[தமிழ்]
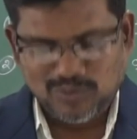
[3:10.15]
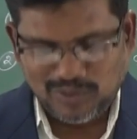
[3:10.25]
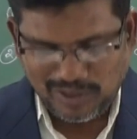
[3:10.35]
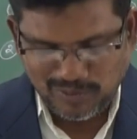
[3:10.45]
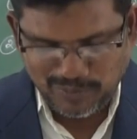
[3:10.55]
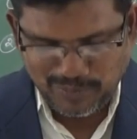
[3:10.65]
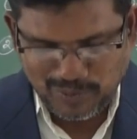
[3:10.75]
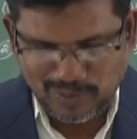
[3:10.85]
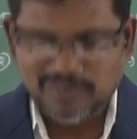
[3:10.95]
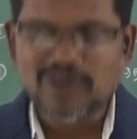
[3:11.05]
உணர்வு
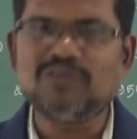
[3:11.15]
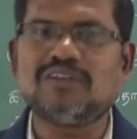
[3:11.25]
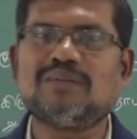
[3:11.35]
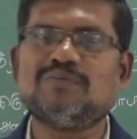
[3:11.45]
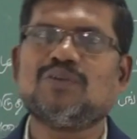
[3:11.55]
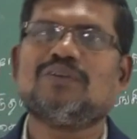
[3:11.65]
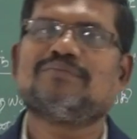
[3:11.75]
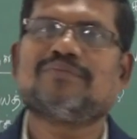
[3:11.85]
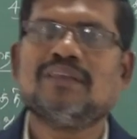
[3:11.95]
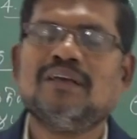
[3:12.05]
பூர்வமாக உணர
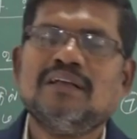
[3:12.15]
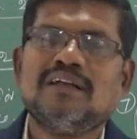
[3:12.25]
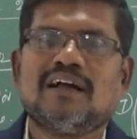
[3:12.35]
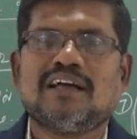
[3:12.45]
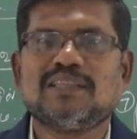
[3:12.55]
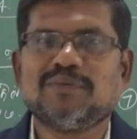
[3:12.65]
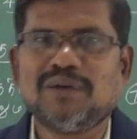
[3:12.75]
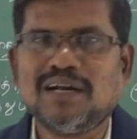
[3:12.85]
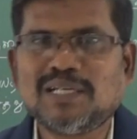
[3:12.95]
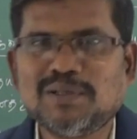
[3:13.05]
முடியும் அந்த
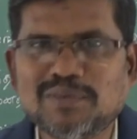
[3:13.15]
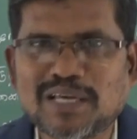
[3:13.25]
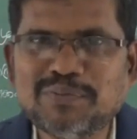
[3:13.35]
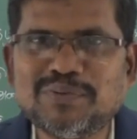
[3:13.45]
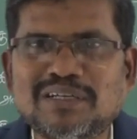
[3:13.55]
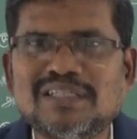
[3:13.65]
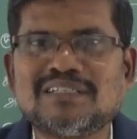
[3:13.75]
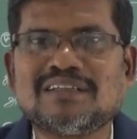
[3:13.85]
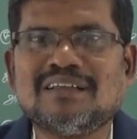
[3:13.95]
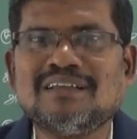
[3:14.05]
மாற்றம்
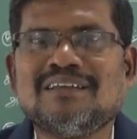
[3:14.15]
ஏற்பட்டுருச்சுன்னா